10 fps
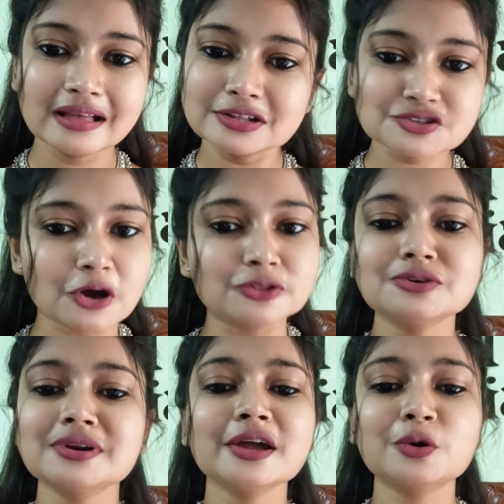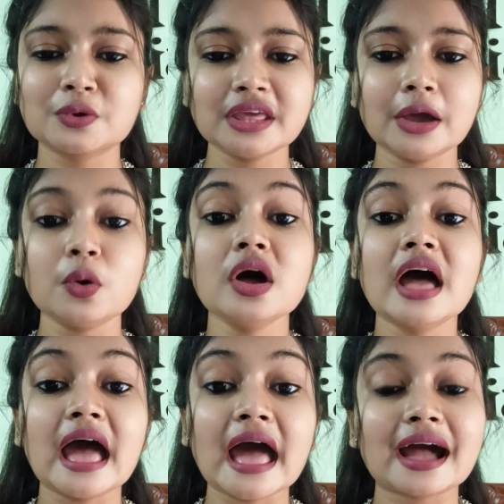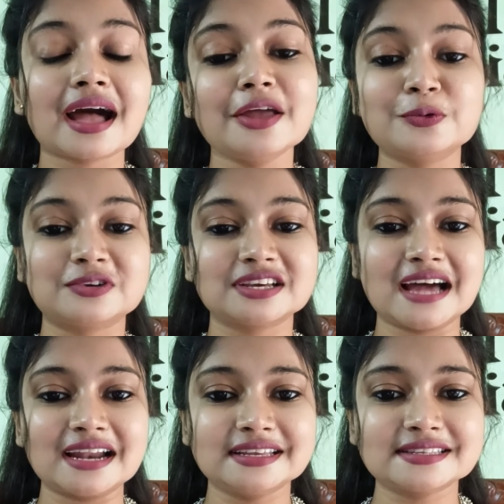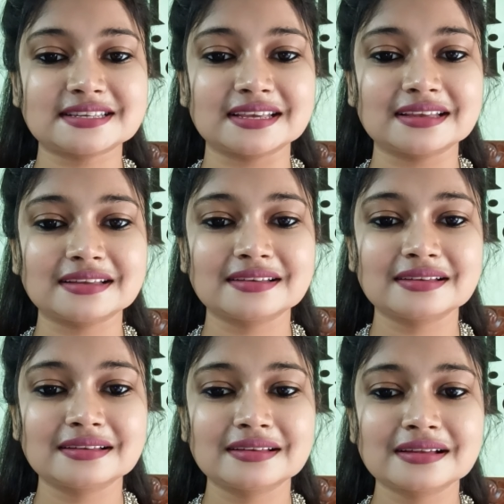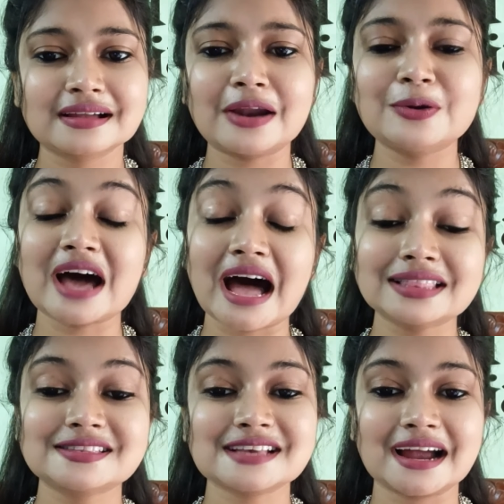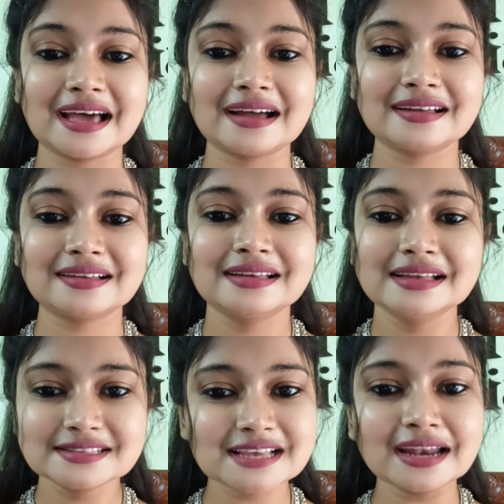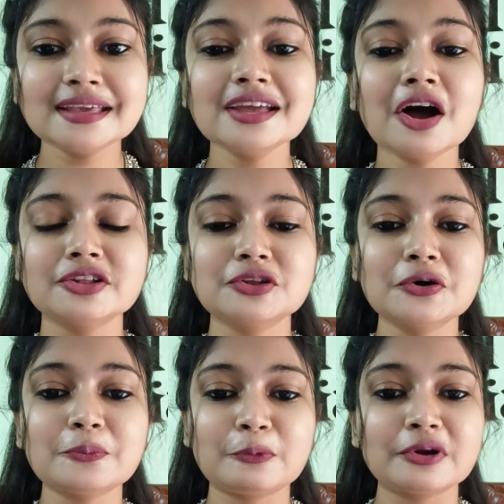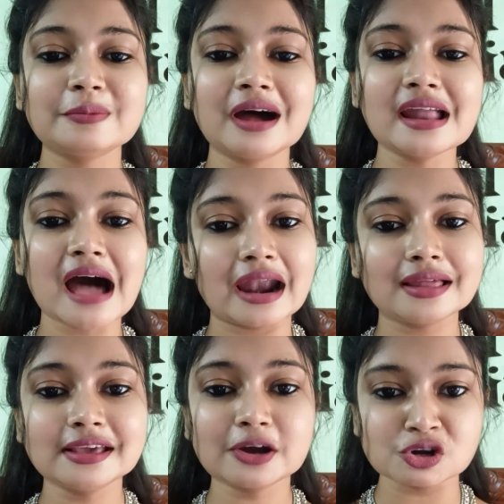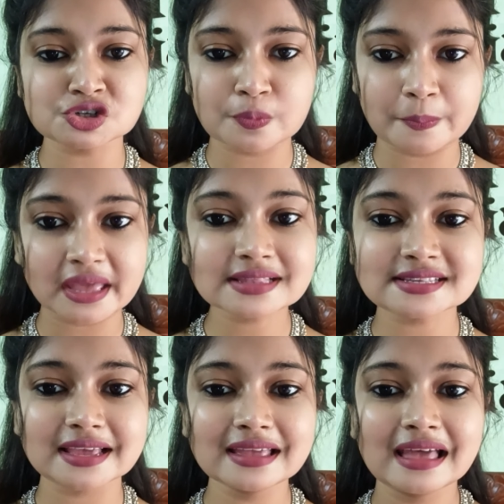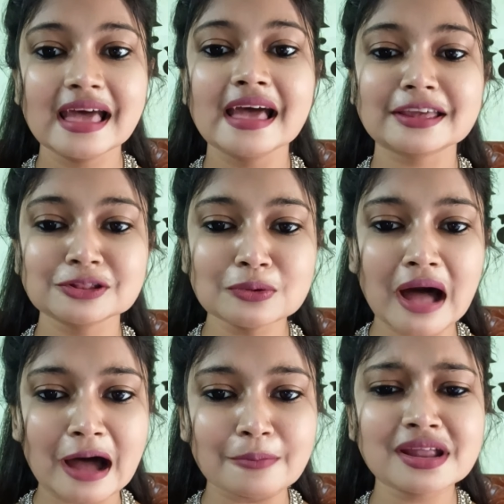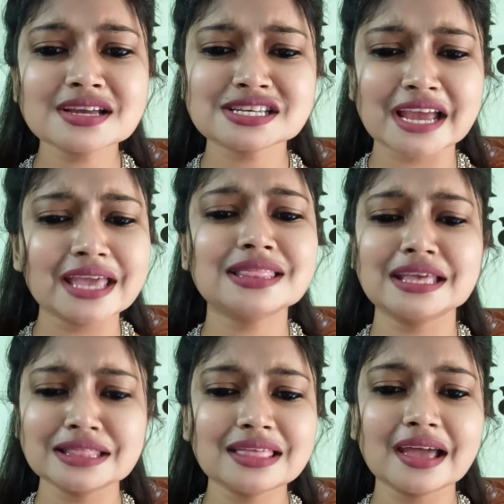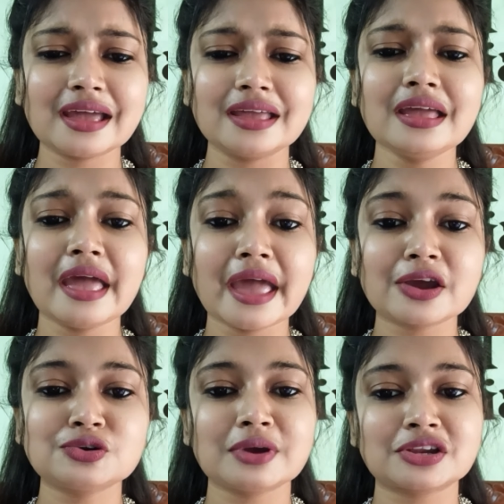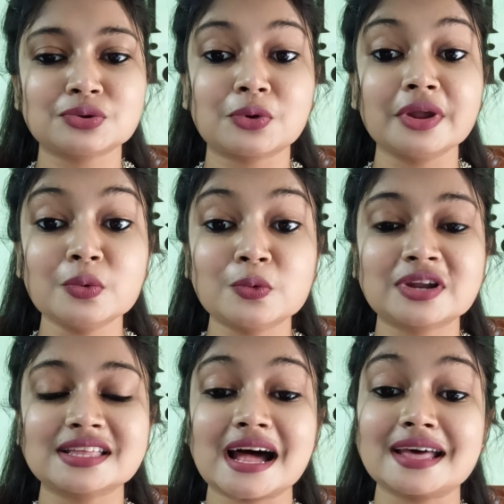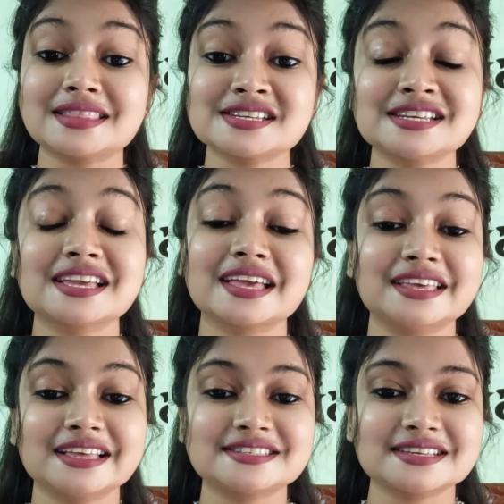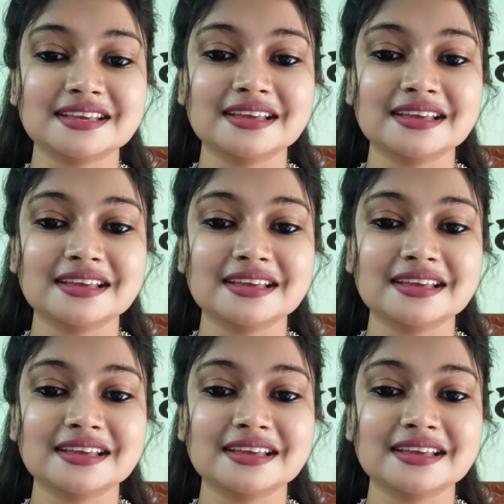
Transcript: যন্ত্রণায় কুকিয়েও একাই উঠে দাঁড়িয়েছি কারোর হাত ছাড়া জানি হয়তো পরিবার আড়ালে কষ্ট পেয়েছে কিন্তু আমরা সেই দিন থেকেই একটু একটু করে উঠে দাঁড়াতে শিখে গিয়েছি